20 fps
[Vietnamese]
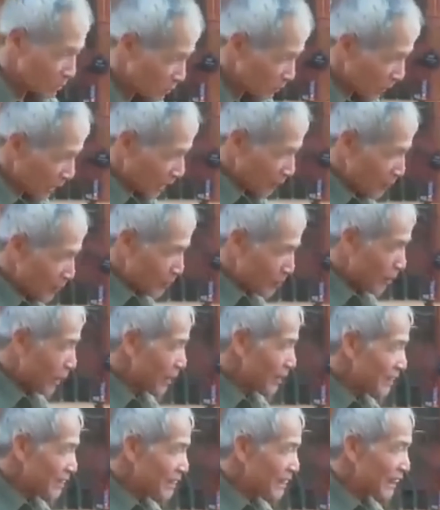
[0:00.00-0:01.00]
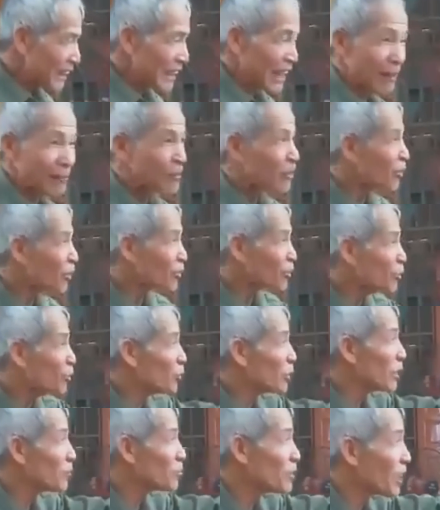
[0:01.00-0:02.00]
ngoài miền Bắc thì xe đạp nó còn cung
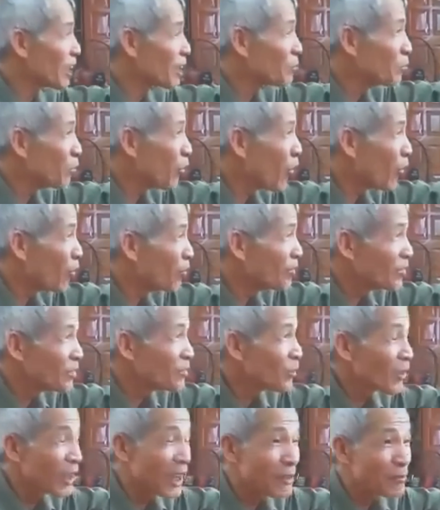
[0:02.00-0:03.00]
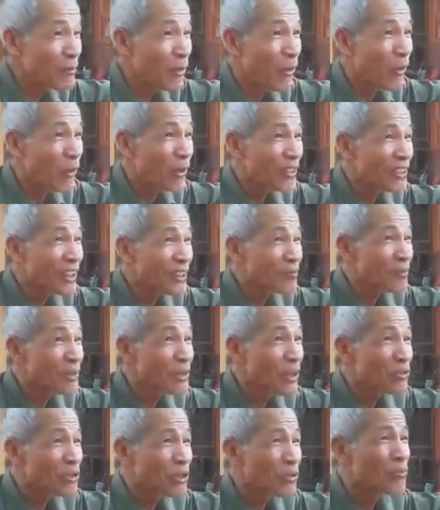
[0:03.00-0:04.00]
cấp cho cán bộ không có cán bộ dân
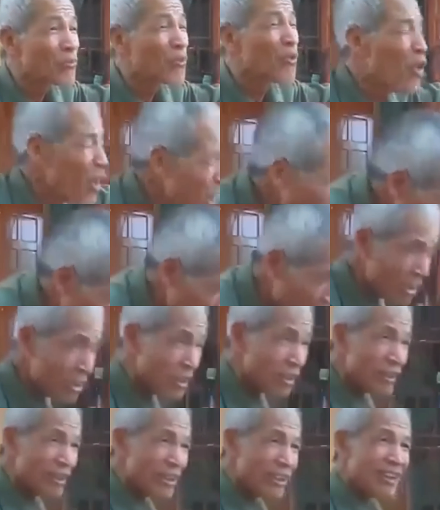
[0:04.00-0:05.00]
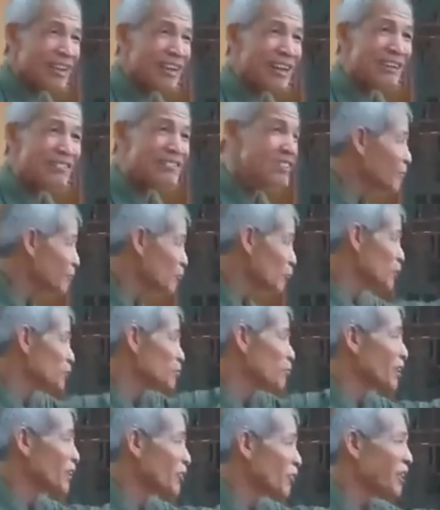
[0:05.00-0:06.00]
mình không được mua dân
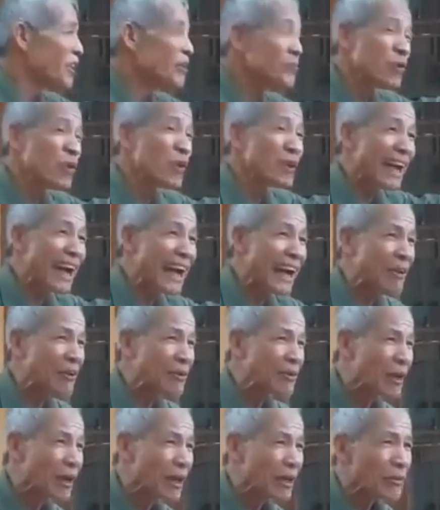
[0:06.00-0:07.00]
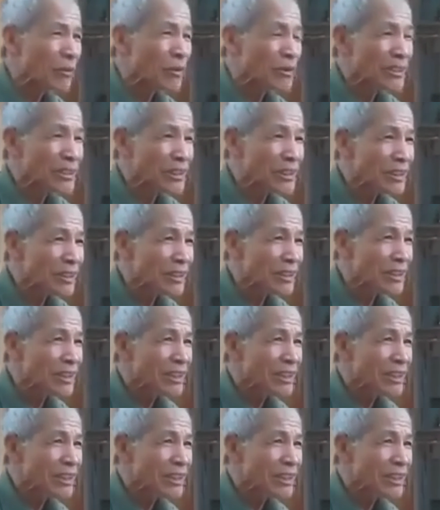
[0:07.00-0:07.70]
mình bắt đầu lại mua lại của của những